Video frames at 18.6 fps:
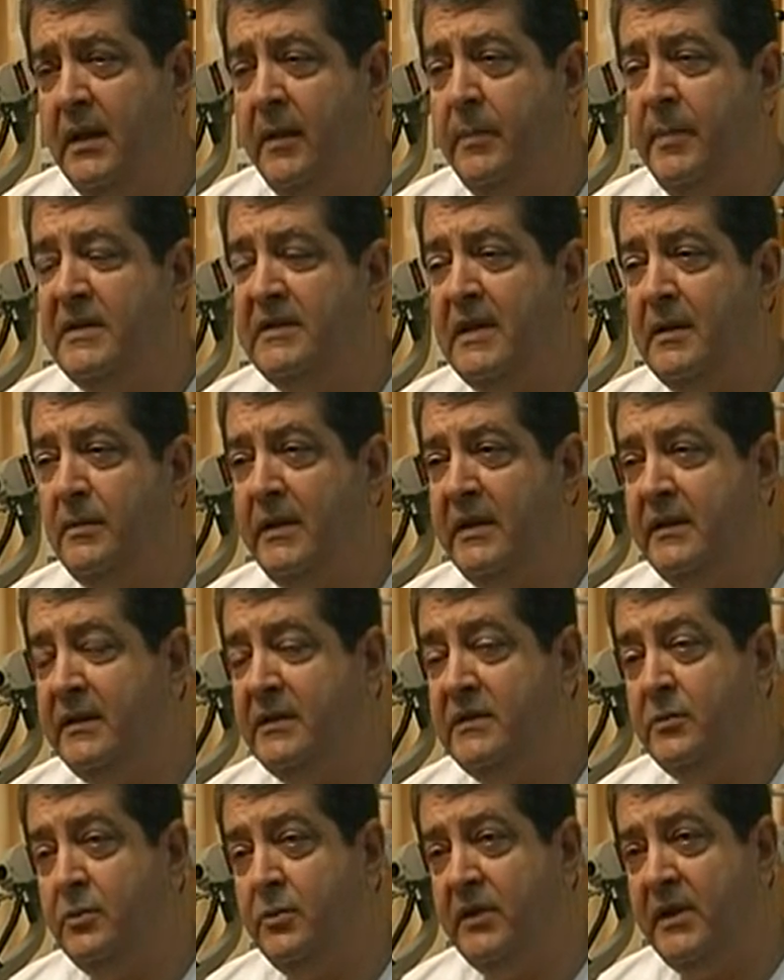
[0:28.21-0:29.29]

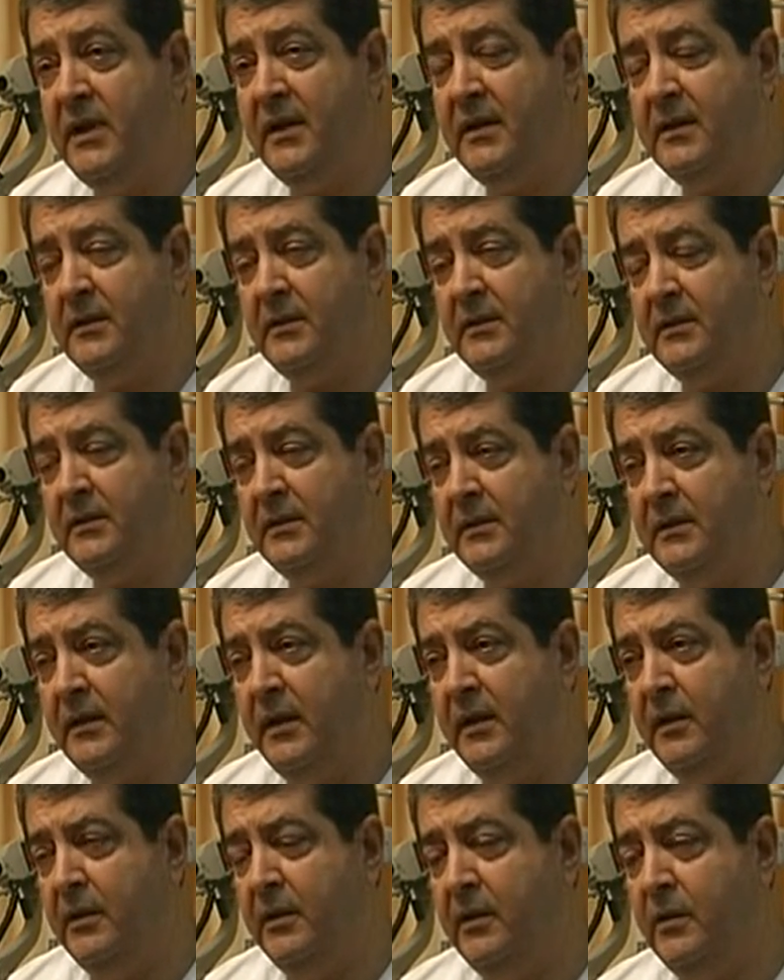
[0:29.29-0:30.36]
especialmente cirugías
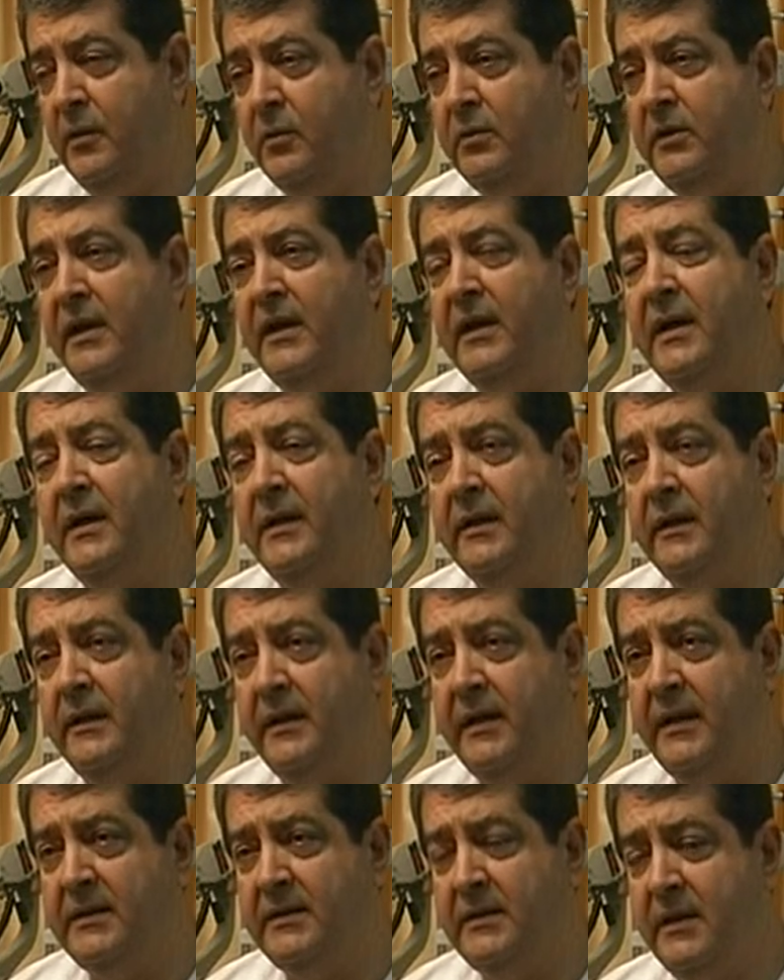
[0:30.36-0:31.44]
que no tengan
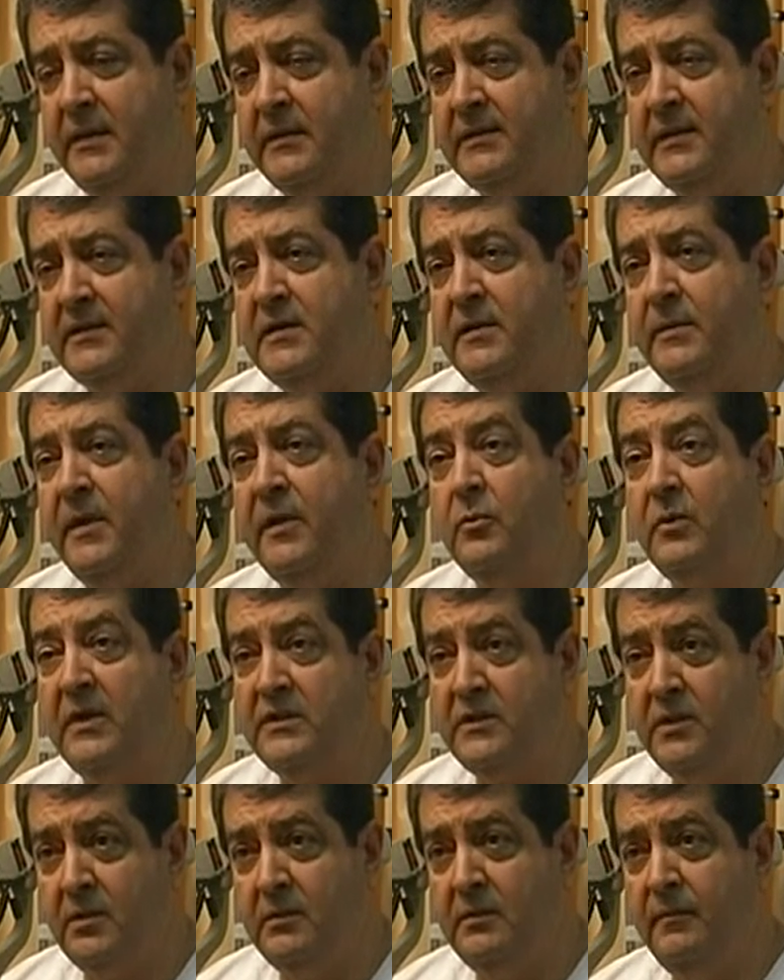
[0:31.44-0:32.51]
excesiva
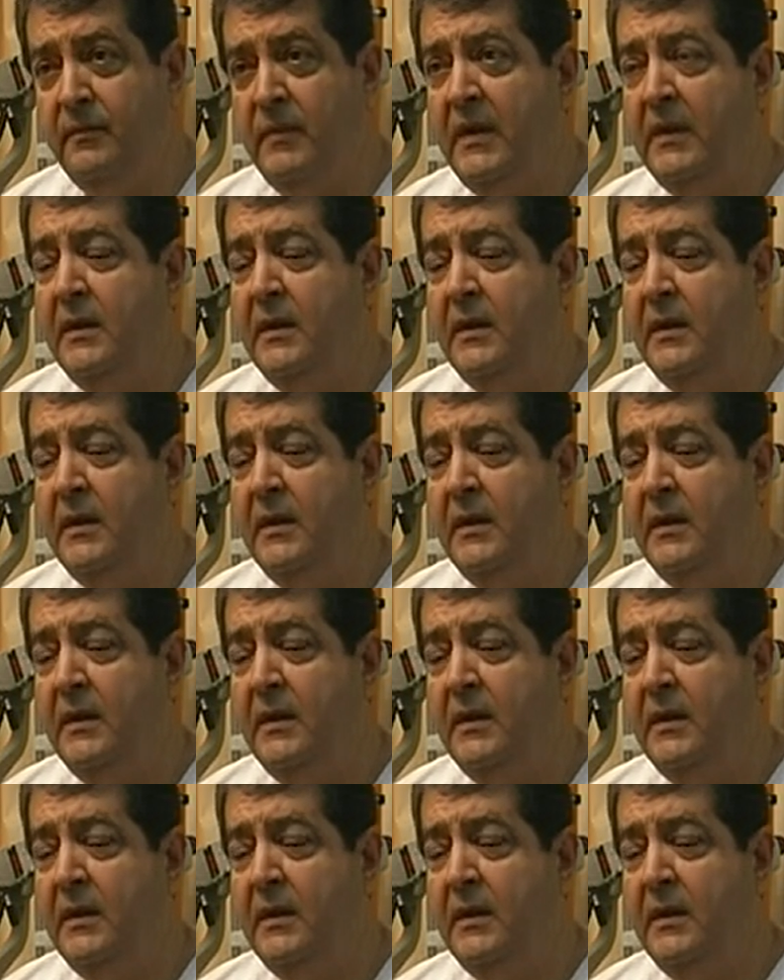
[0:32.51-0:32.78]
duración